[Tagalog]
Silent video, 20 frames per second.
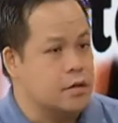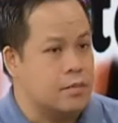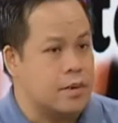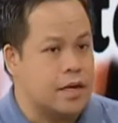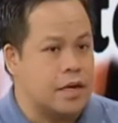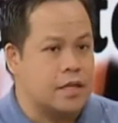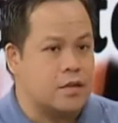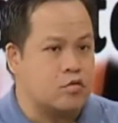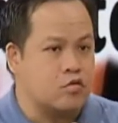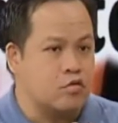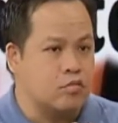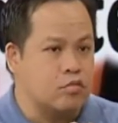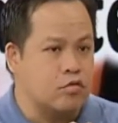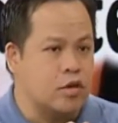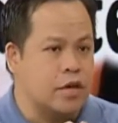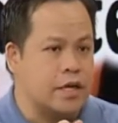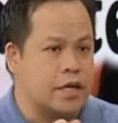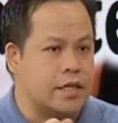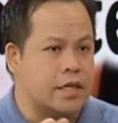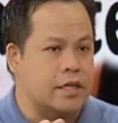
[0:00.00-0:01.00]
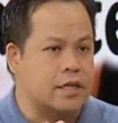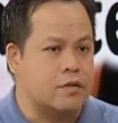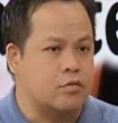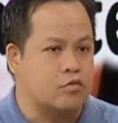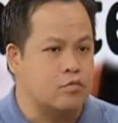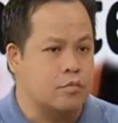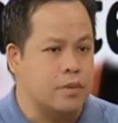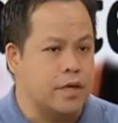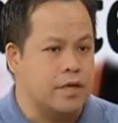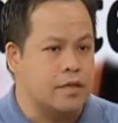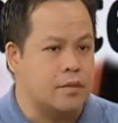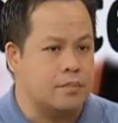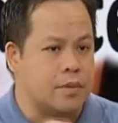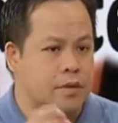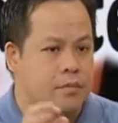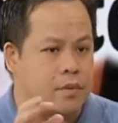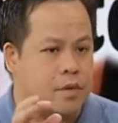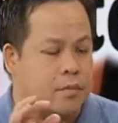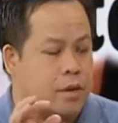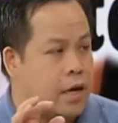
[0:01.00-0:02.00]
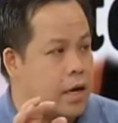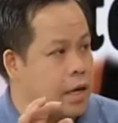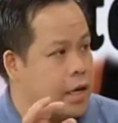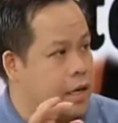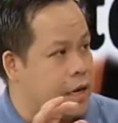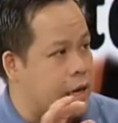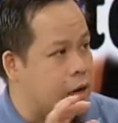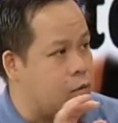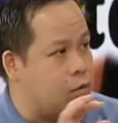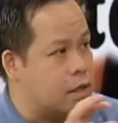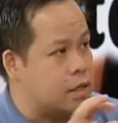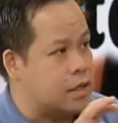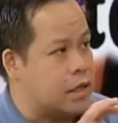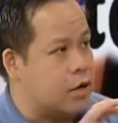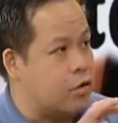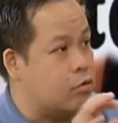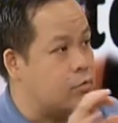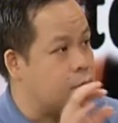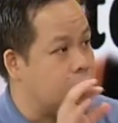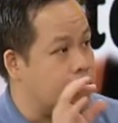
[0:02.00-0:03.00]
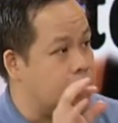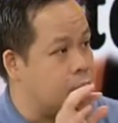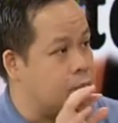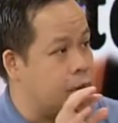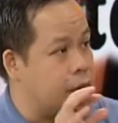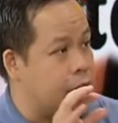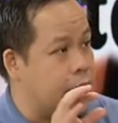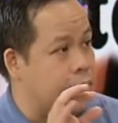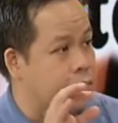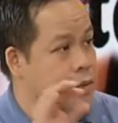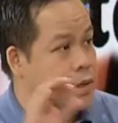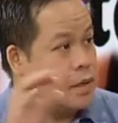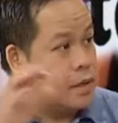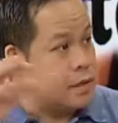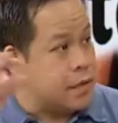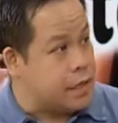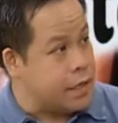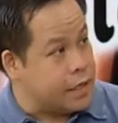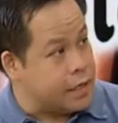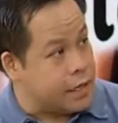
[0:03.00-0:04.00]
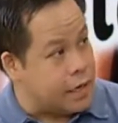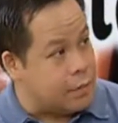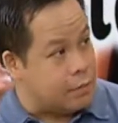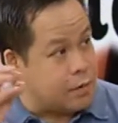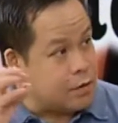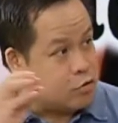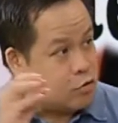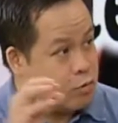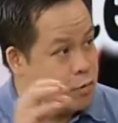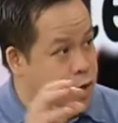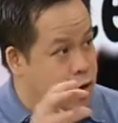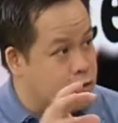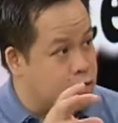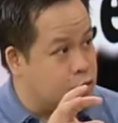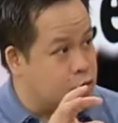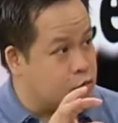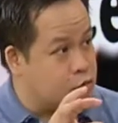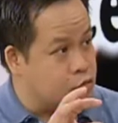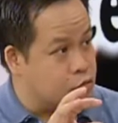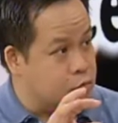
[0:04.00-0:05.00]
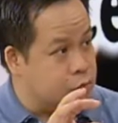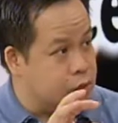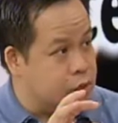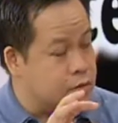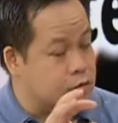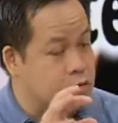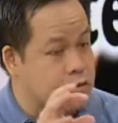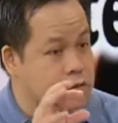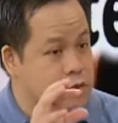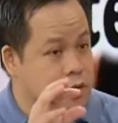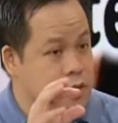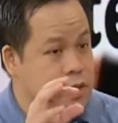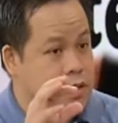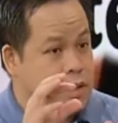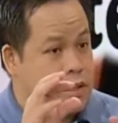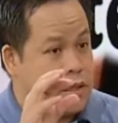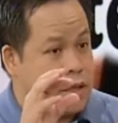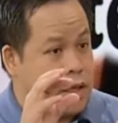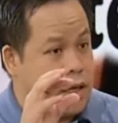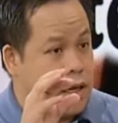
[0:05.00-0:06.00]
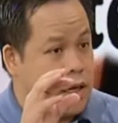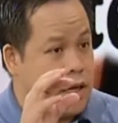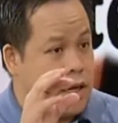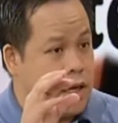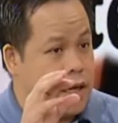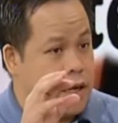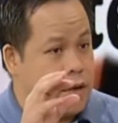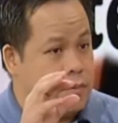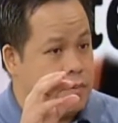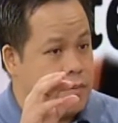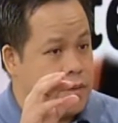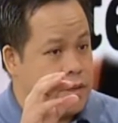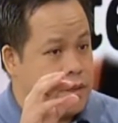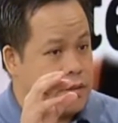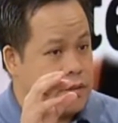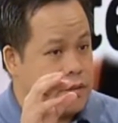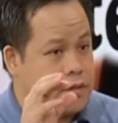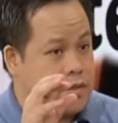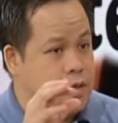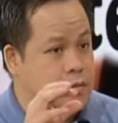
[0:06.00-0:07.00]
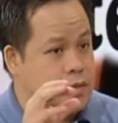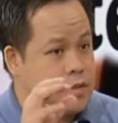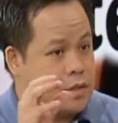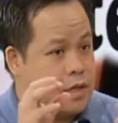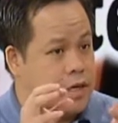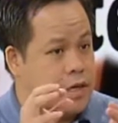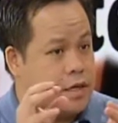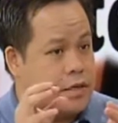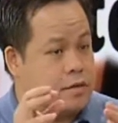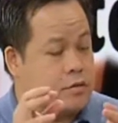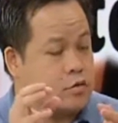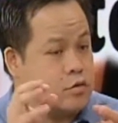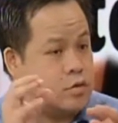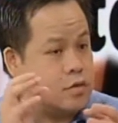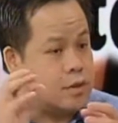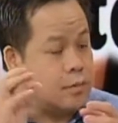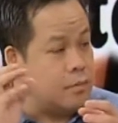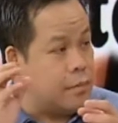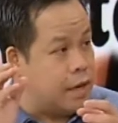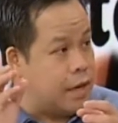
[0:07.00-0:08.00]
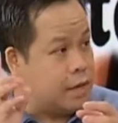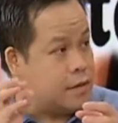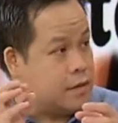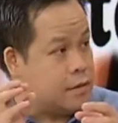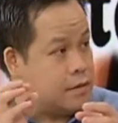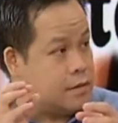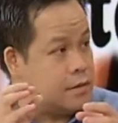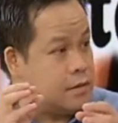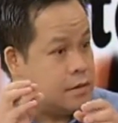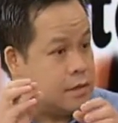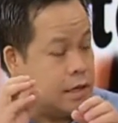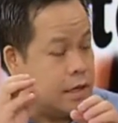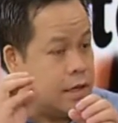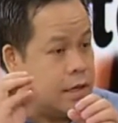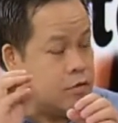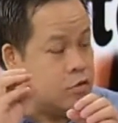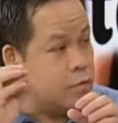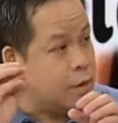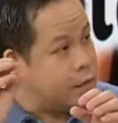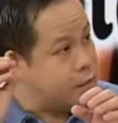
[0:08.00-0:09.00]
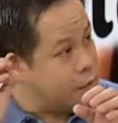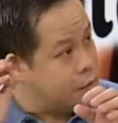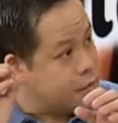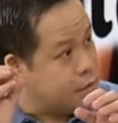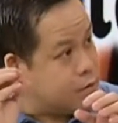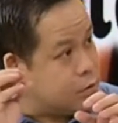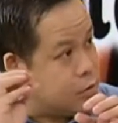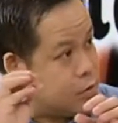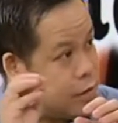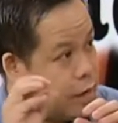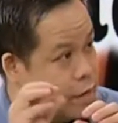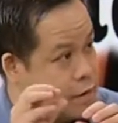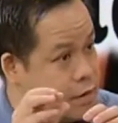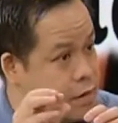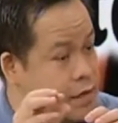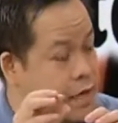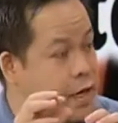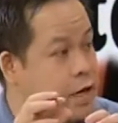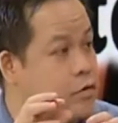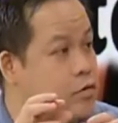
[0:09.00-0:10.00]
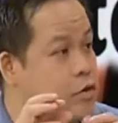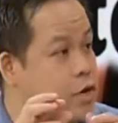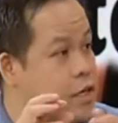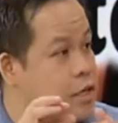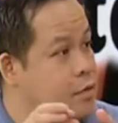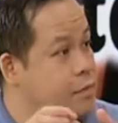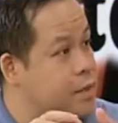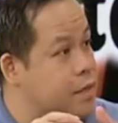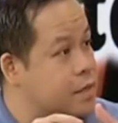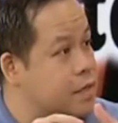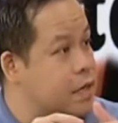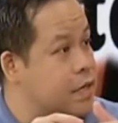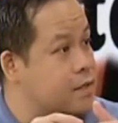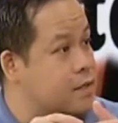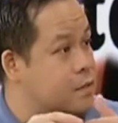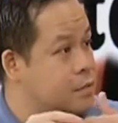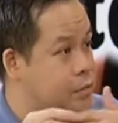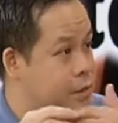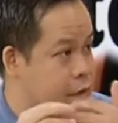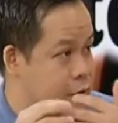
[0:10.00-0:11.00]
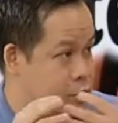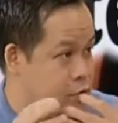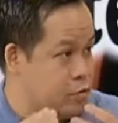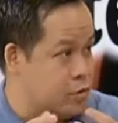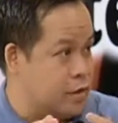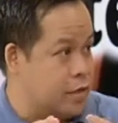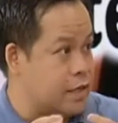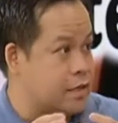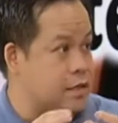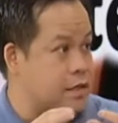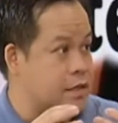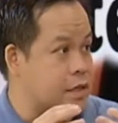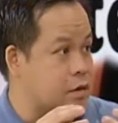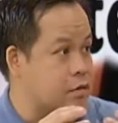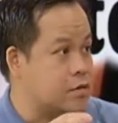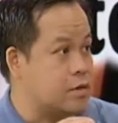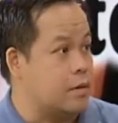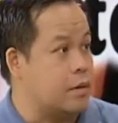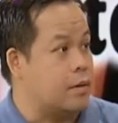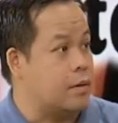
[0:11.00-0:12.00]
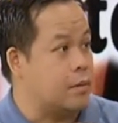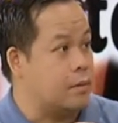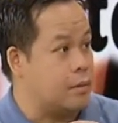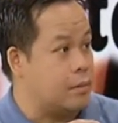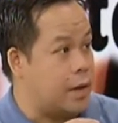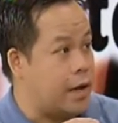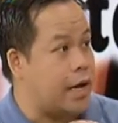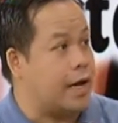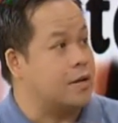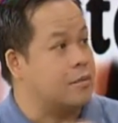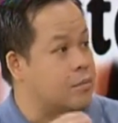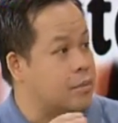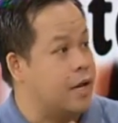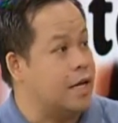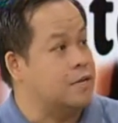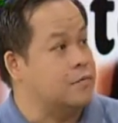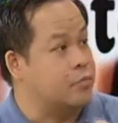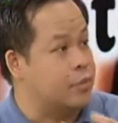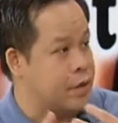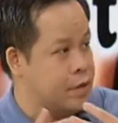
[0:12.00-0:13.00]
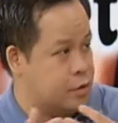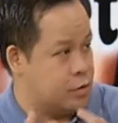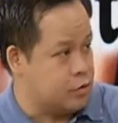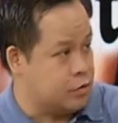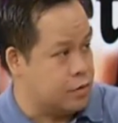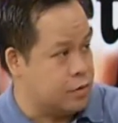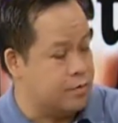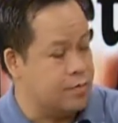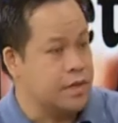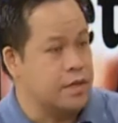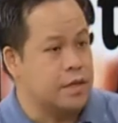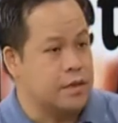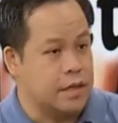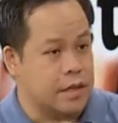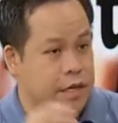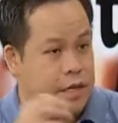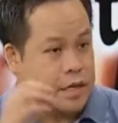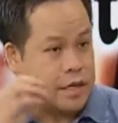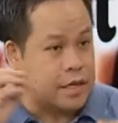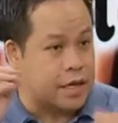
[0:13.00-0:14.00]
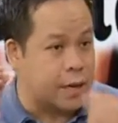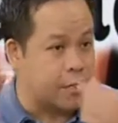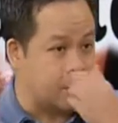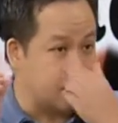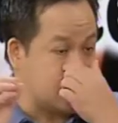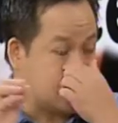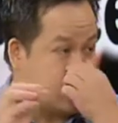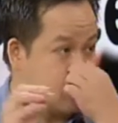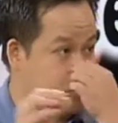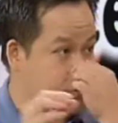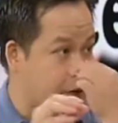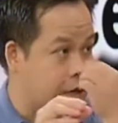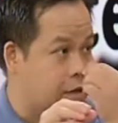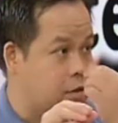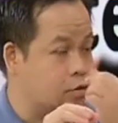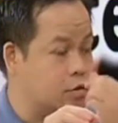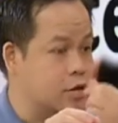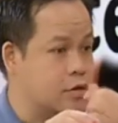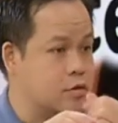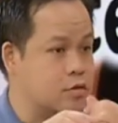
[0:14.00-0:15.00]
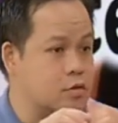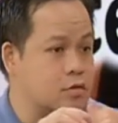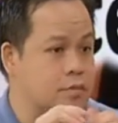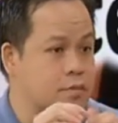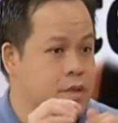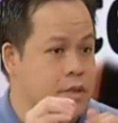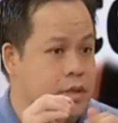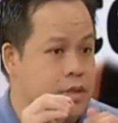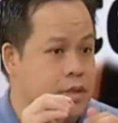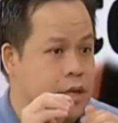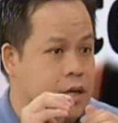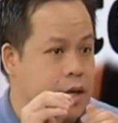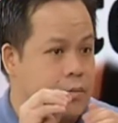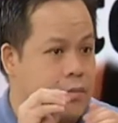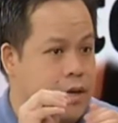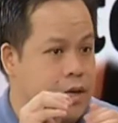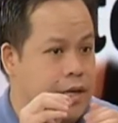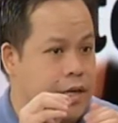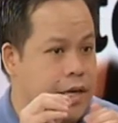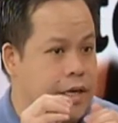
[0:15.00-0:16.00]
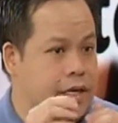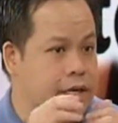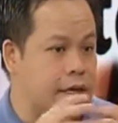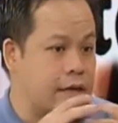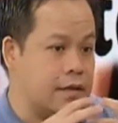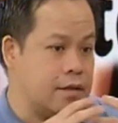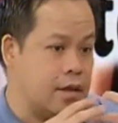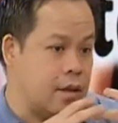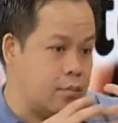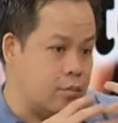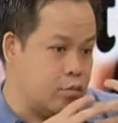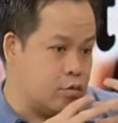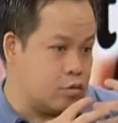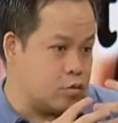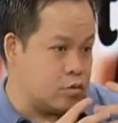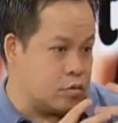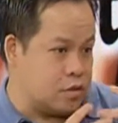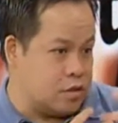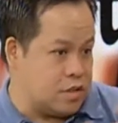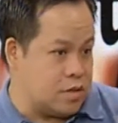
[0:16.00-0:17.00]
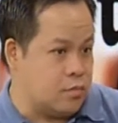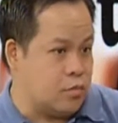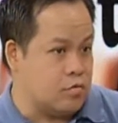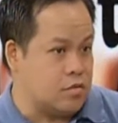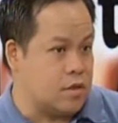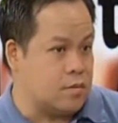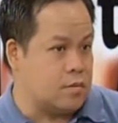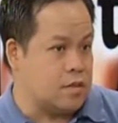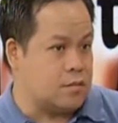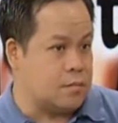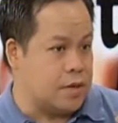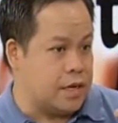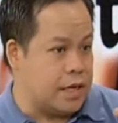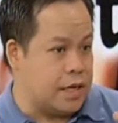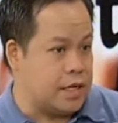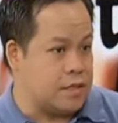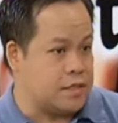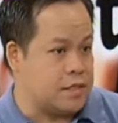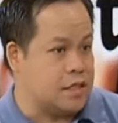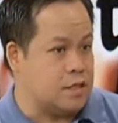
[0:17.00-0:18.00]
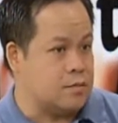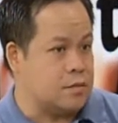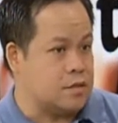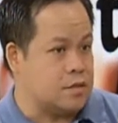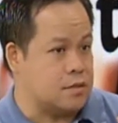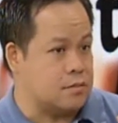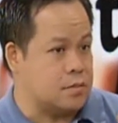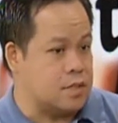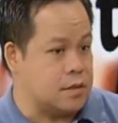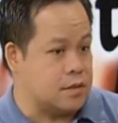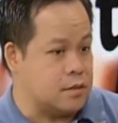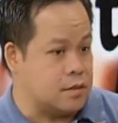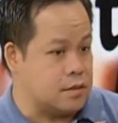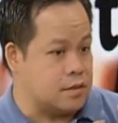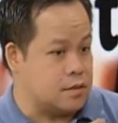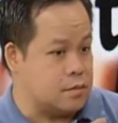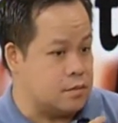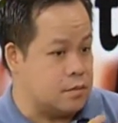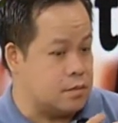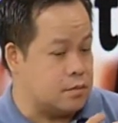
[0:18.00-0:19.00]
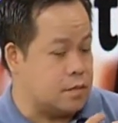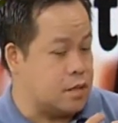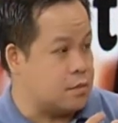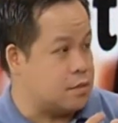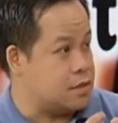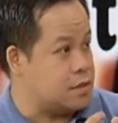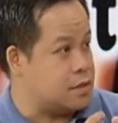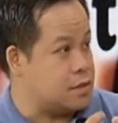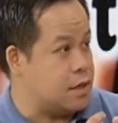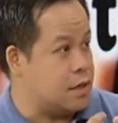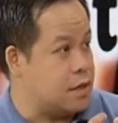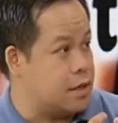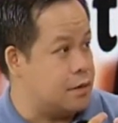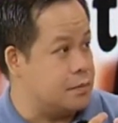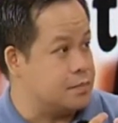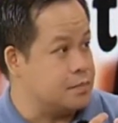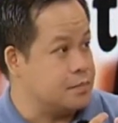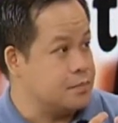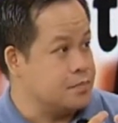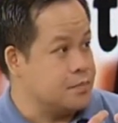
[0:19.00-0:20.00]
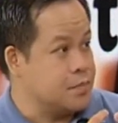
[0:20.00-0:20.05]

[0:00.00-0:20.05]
Parang tubo lang yan ng tubig na pag may mga kalawang na o pagbabara, mm-hmm. nahihirapan dumalo yung tubig. So, uh, the same is saying, doon sa blood na dumadaan sa ugat, nagkakaroon ngayon ng pagtaas ng pressure. Kaya yeah. tinatawag na high blood pressure. Mm-mm. Nahihirapan siyang dumaloy. So, ang mangyayari, ang, ang puso titibok ng mas malakas siya, na mas, mat, na, na, mas uh,